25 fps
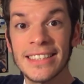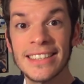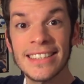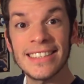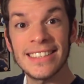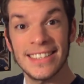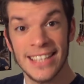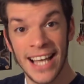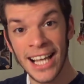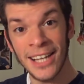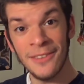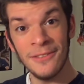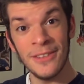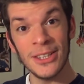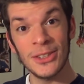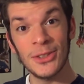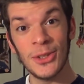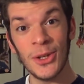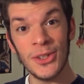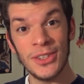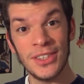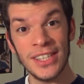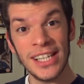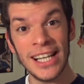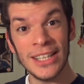Salve a
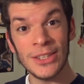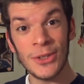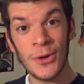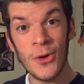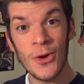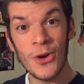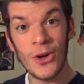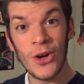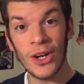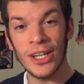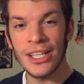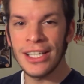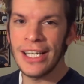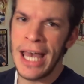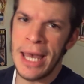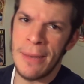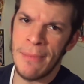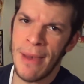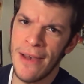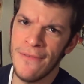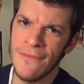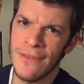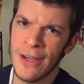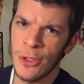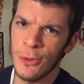tutti ladruncoli e
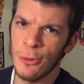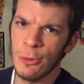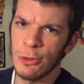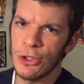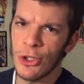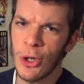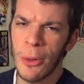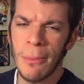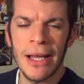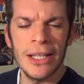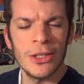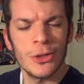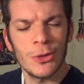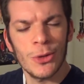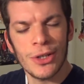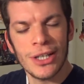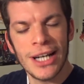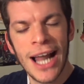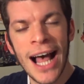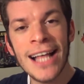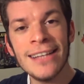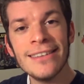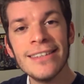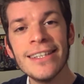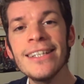benvenuti o
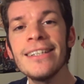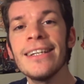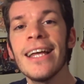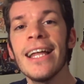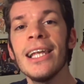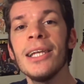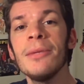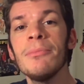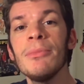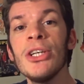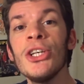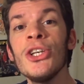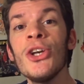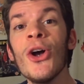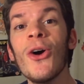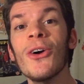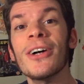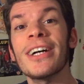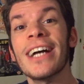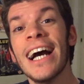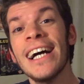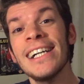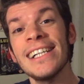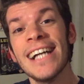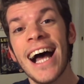bentornati nel mio
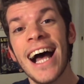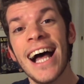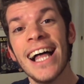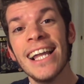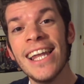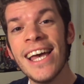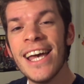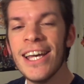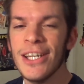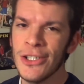canale,